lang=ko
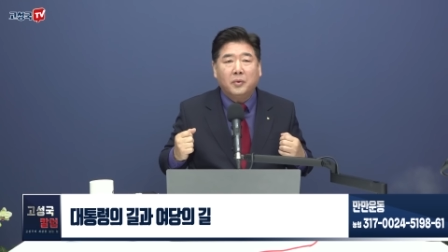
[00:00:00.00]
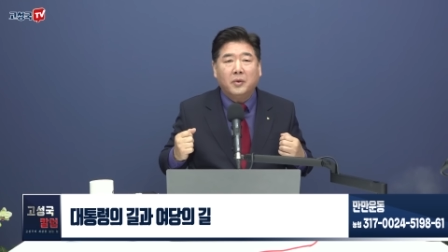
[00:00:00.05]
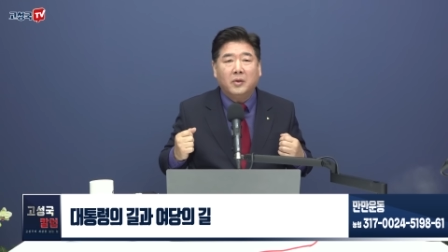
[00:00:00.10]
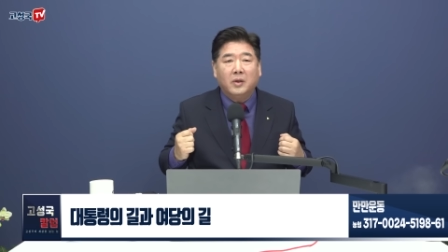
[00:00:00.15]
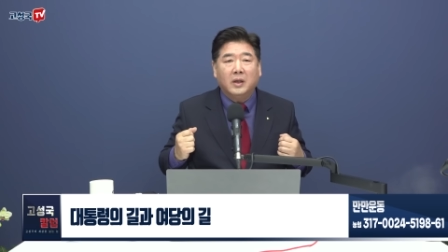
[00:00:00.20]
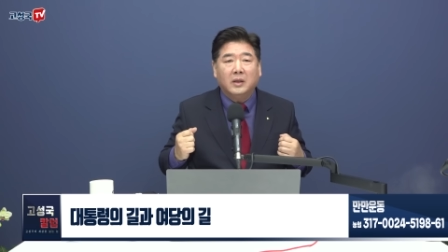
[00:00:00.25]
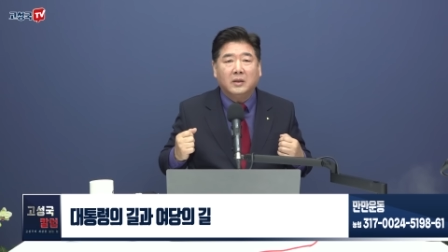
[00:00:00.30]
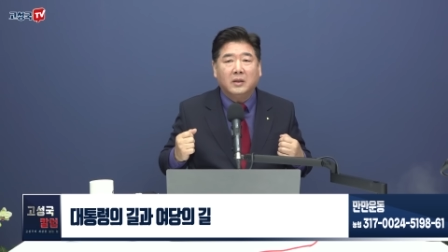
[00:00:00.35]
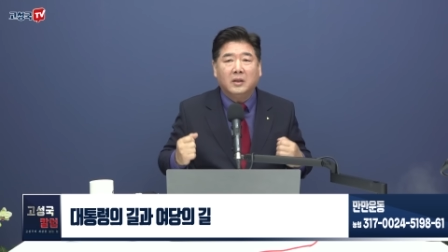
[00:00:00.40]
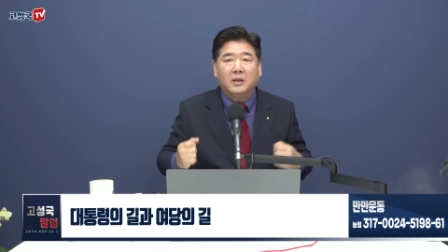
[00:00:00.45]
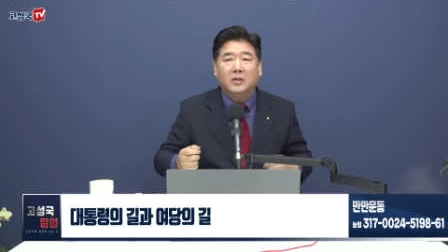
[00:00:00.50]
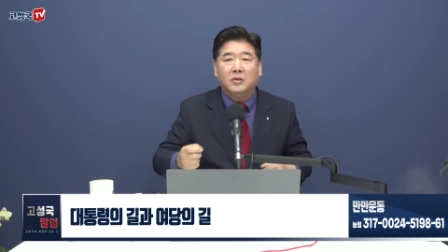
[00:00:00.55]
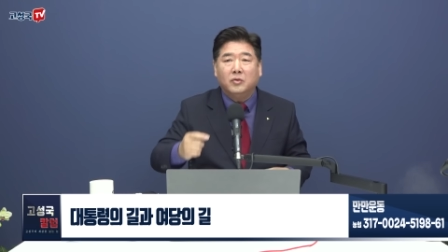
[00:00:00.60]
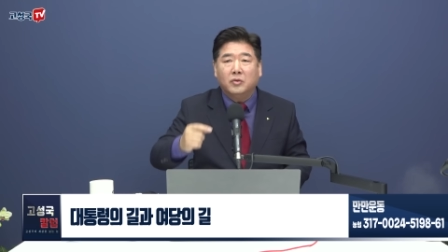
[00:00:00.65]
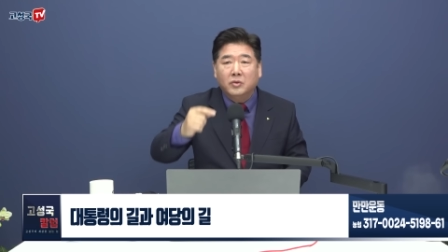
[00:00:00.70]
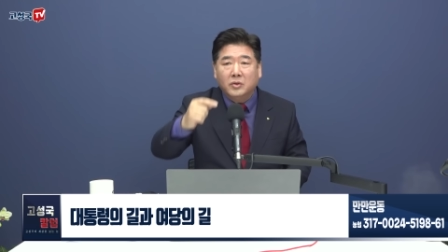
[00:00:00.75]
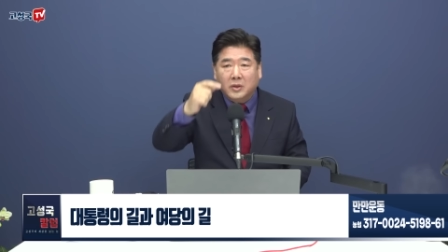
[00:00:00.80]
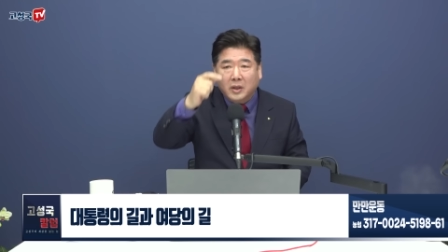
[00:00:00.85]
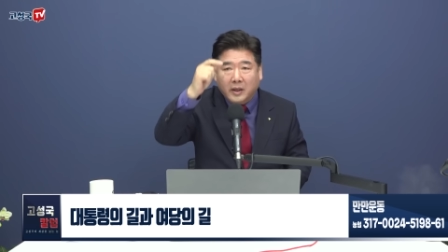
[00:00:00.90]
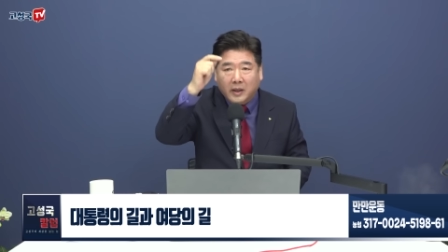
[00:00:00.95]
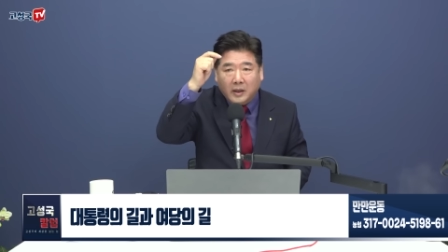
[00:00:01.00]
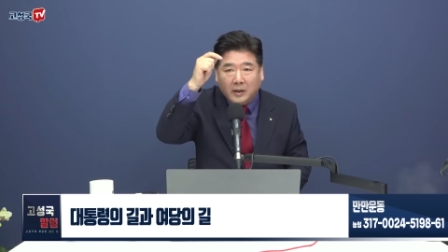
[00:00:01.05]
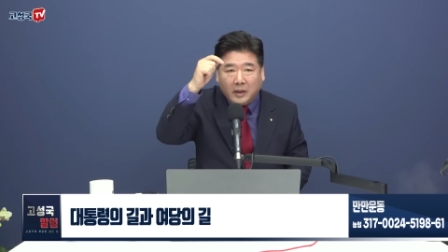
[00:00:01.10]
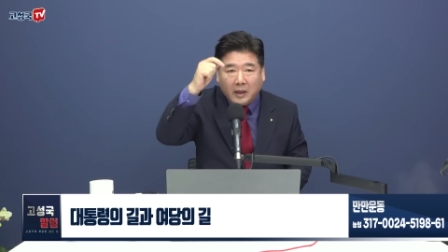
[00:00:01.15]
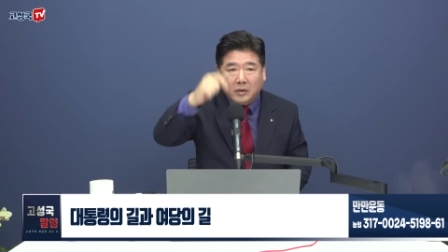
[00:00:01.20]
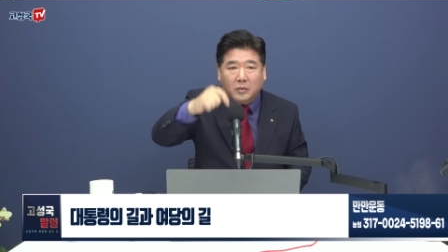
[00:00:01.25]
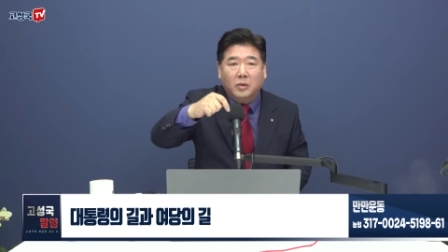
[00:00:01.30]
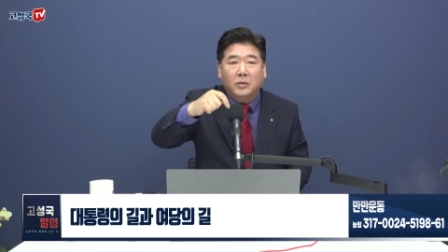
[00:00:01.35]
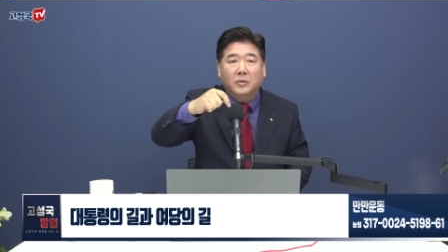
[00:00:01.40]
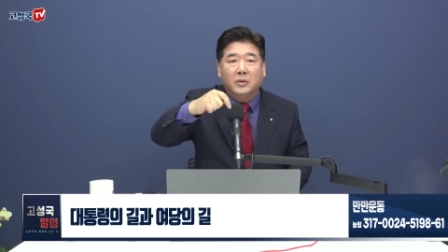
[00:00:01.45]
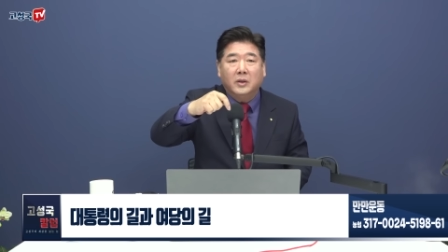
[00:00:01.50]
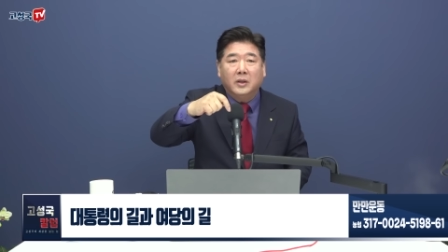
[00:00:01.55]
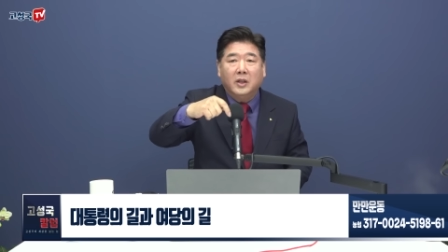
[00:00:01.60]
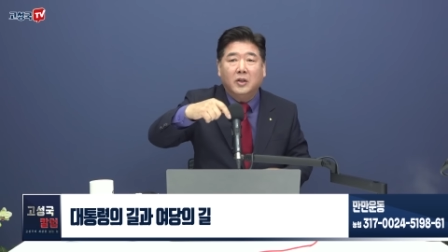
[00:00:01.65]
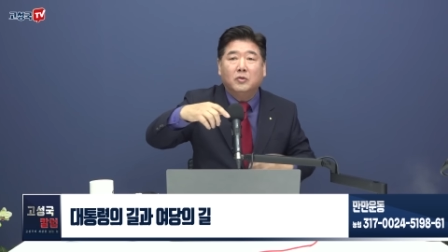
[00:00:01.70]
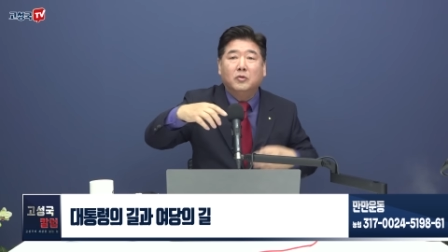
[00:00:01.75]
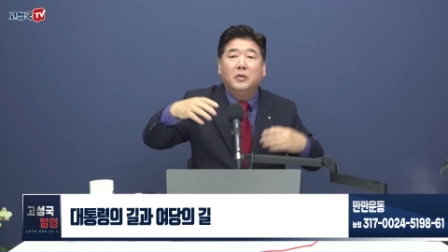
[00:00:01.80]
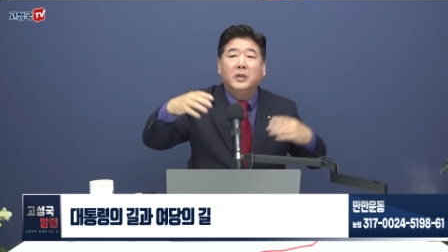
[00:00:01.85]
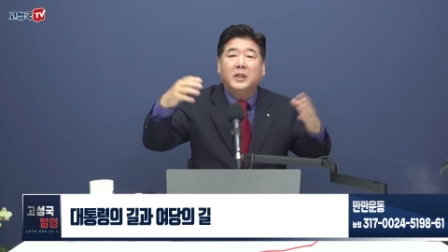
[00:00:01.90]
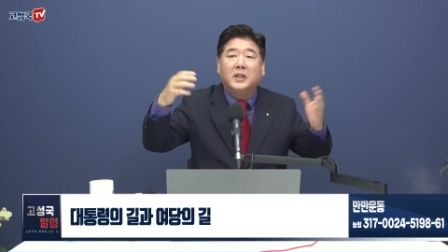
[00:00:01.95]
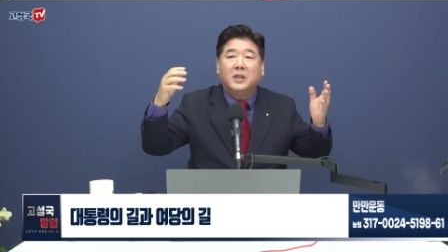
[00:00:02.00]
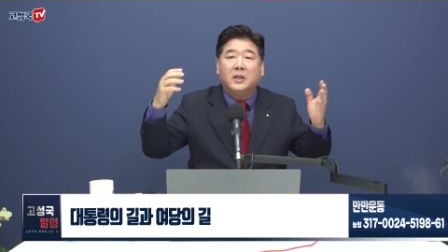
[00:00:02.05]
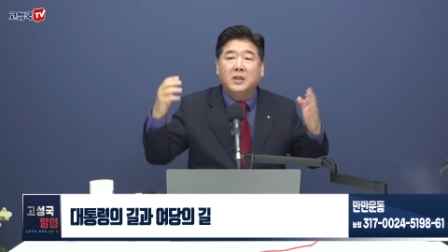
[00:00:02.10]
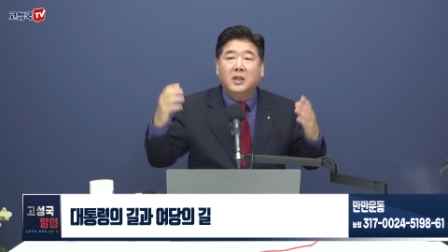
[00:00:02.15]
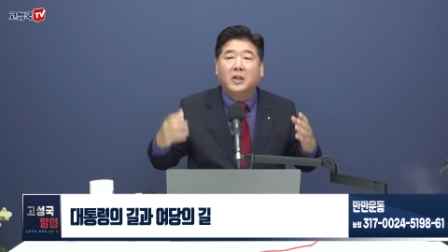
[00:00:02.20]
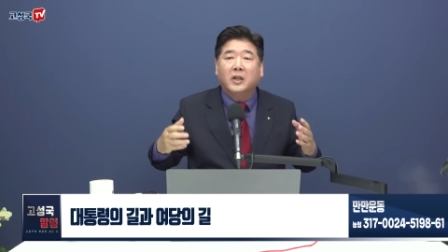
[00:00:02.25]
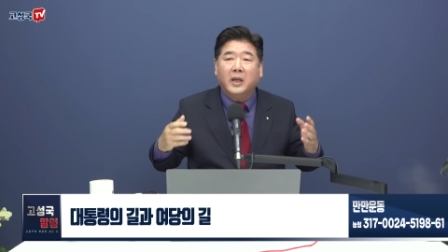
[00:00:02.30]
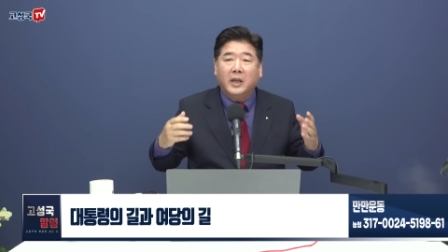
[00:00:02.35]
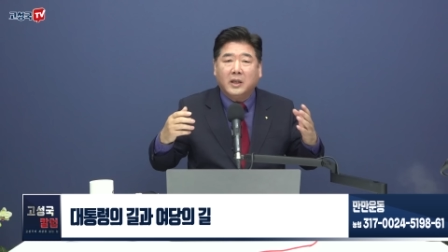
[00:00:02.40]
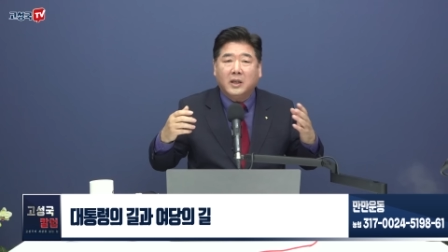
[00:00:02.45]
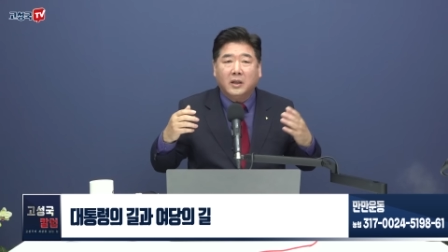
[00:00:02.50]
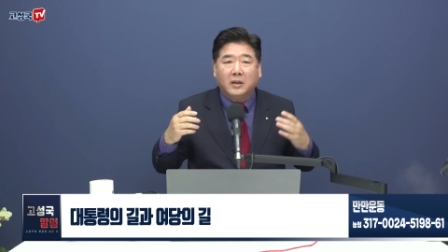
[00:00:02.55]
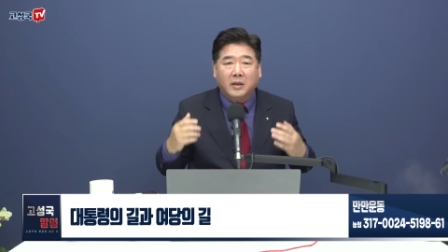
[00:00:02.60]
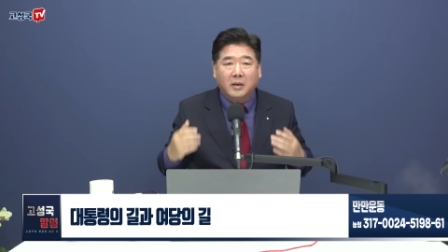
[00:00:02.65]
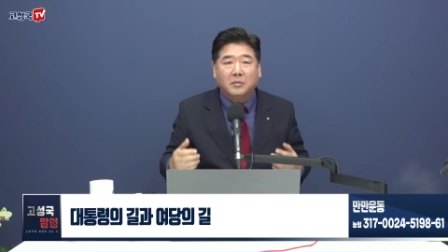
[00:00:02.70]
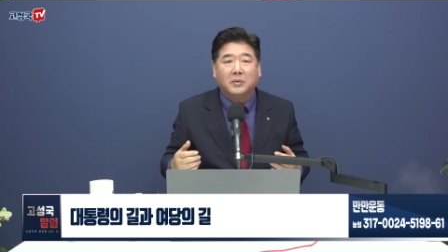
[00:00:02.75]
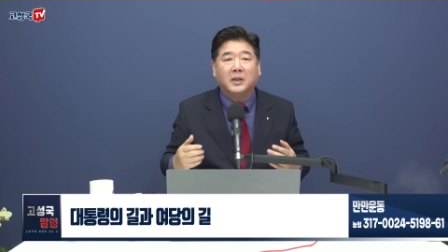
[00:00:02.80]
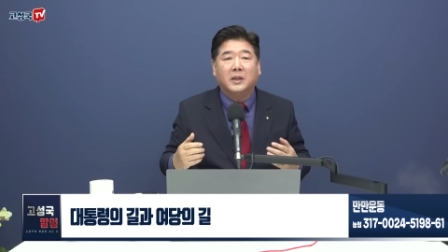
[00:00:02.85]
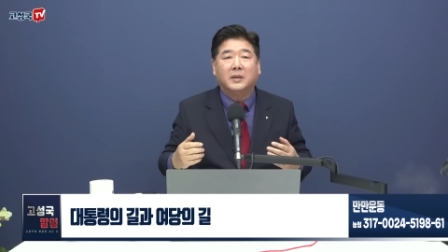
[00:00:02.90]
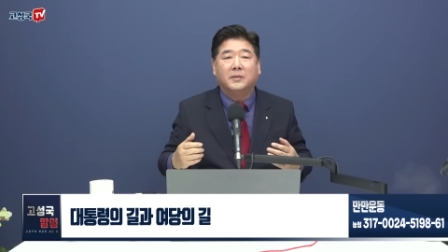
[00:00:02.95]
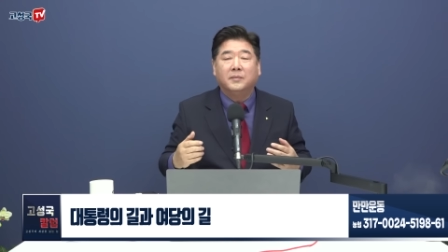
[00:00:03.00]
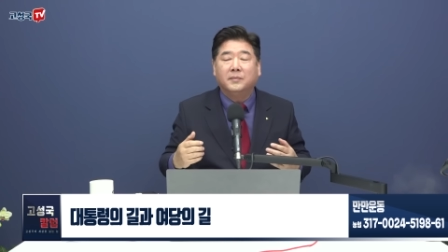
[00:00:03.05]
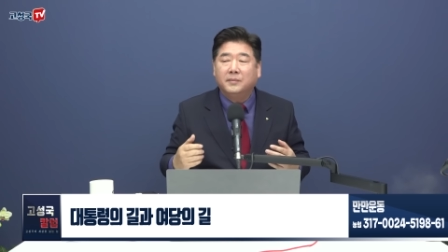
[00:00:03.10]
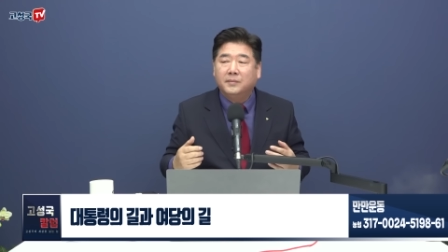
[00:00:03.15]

표현할 때는 윤석열 대통령이 우리 진영에 있기 때문에